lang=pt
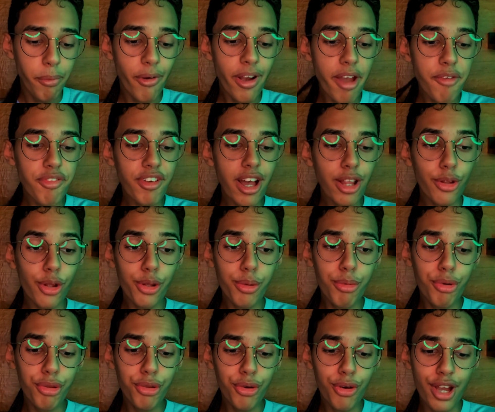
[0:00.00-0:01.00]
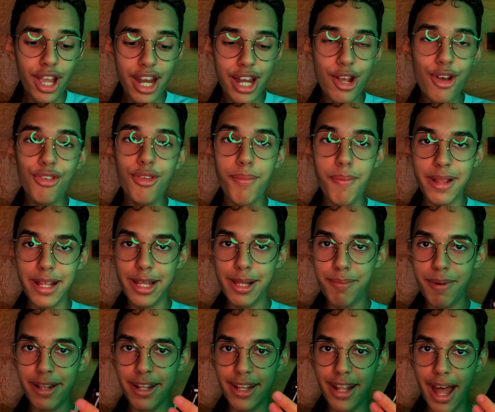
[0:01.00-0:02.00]
Por que fica todo mundo ruim? Eu sou para de
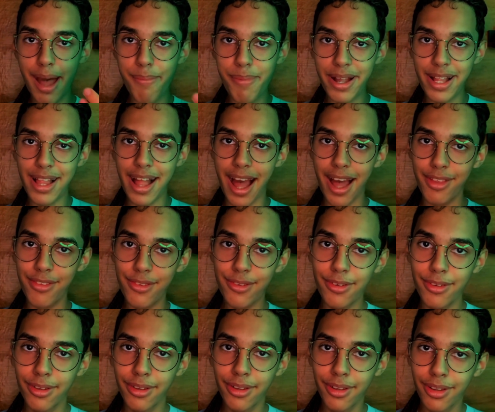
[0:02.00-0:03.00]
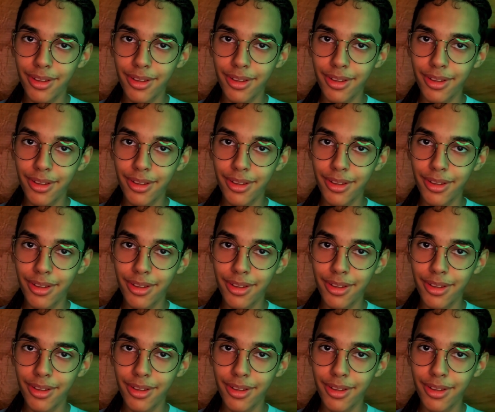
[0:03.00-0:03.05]
batata, tá, palhaço